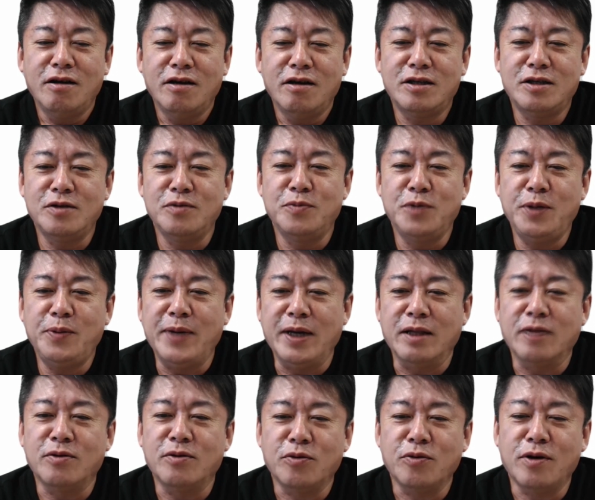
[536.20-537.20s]
Zoom
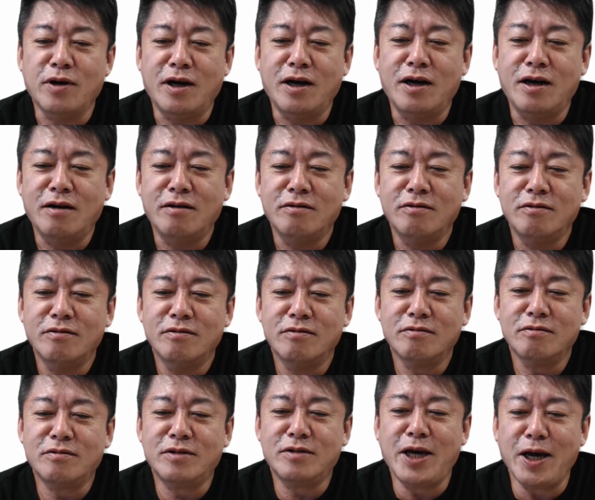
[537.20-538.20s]
イベントとか、
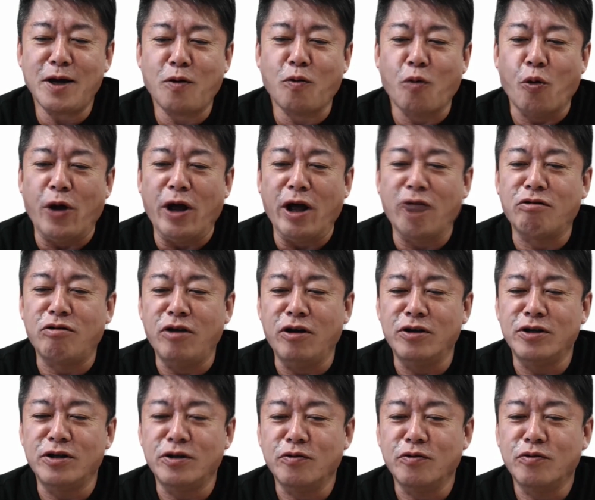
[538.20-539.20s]
結構やってる
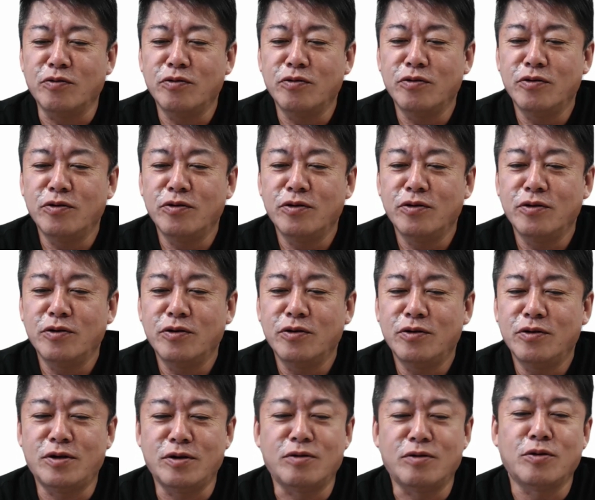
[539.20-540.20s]
んですよ。
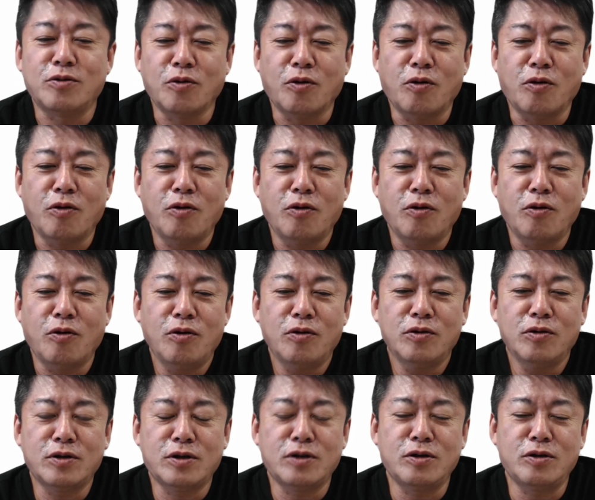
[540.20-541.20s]

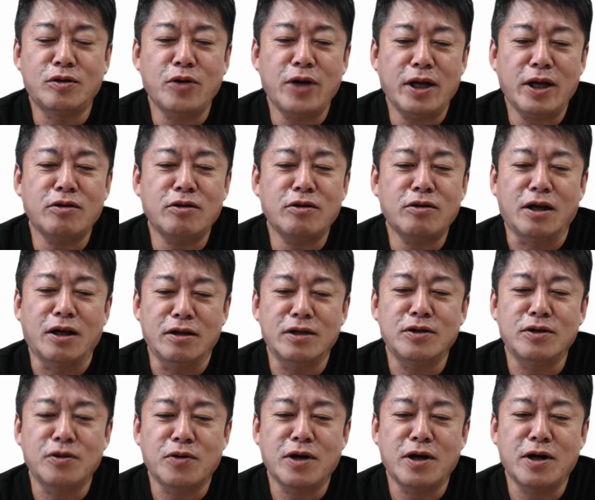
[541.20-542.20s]
ずっとやってたんで
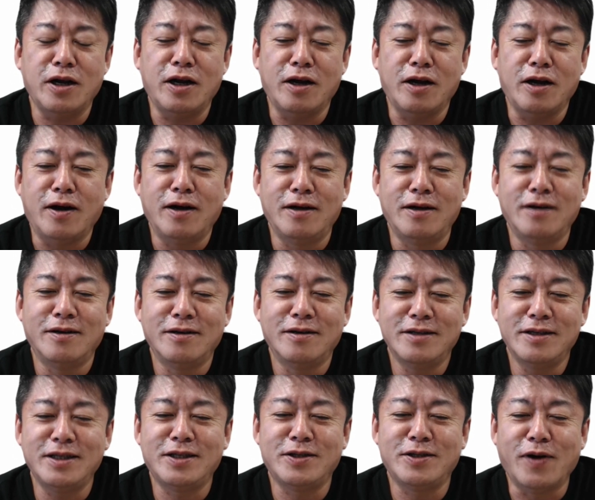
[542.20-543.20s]
すよ、彼らは。
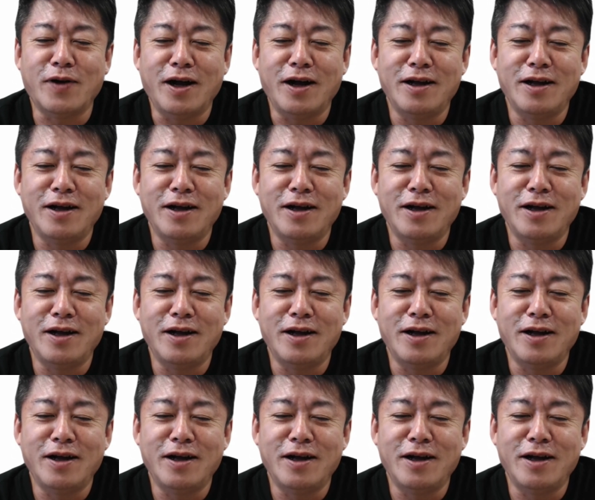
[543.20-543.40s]
実は。